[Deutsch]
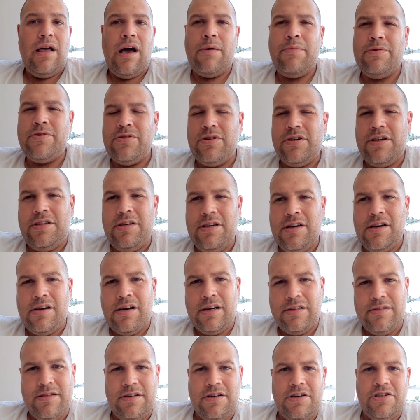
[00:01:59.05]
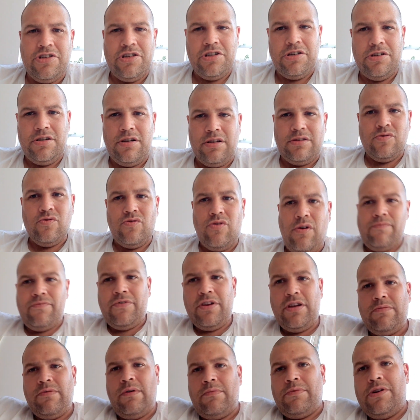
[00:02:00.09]
Aber so eine richtige ganze Geschichte dazu
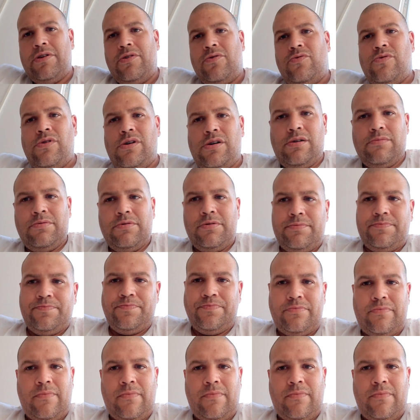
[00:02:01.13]
kommt, wenn ich mal meine Ruhe habe.